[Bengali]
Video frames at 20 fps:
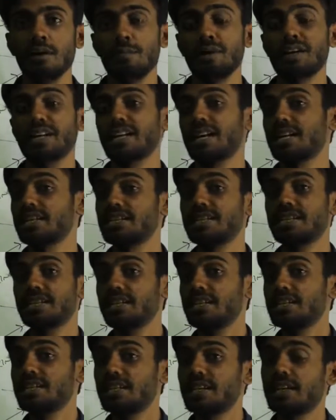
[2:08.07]
বাট কাছে
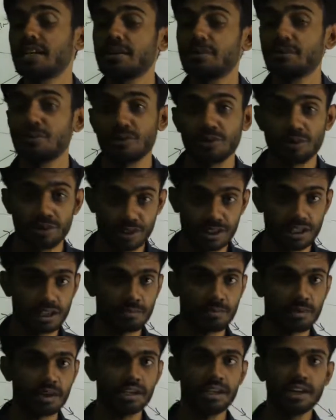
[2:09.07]
গিয়ে সেটাকে মনে হচ্ছে
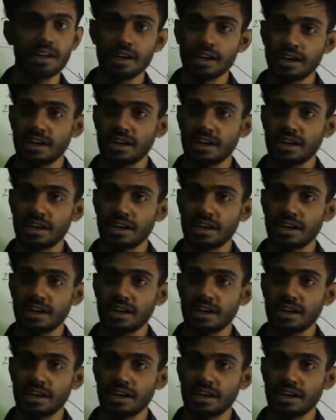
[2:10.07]
না পানি